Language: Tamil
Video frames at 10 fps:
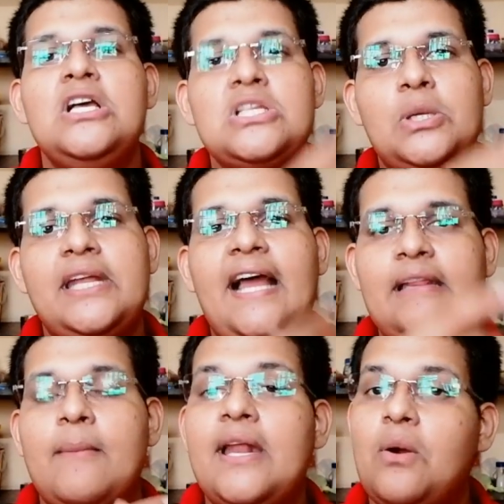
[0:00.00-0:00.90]
ஸோ நீங்கள் அந்த
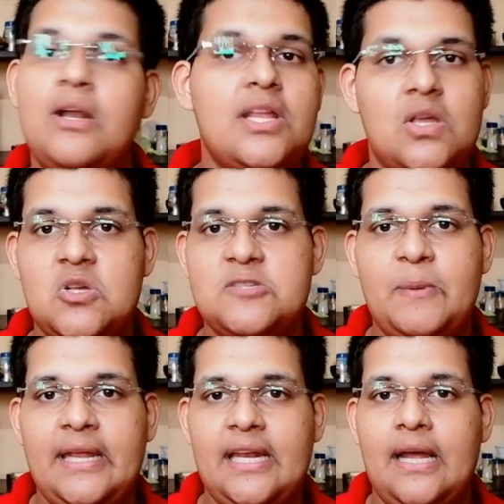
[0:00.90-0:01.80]
மாதிரி கூட நீங்கள் யூஸ்
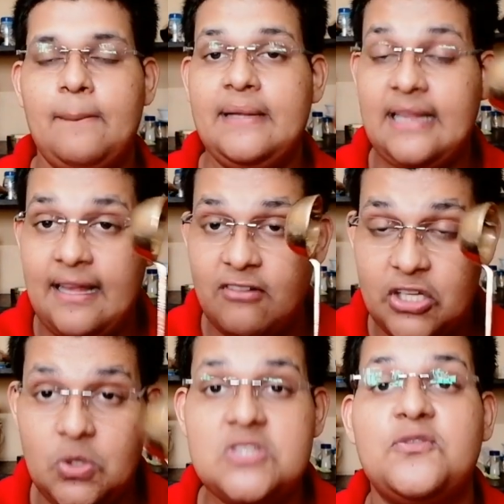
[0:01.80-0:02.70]
பண்ணிக்கலாம் இதெல்லாம்
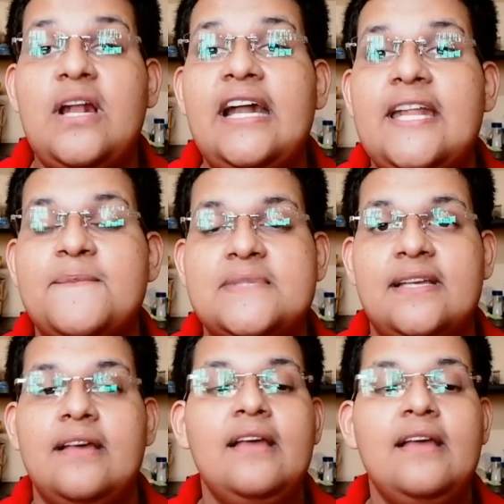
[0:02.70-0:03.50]
உங்களுக்கு யூஸ்ஃபுல்லான டிப்ஸ்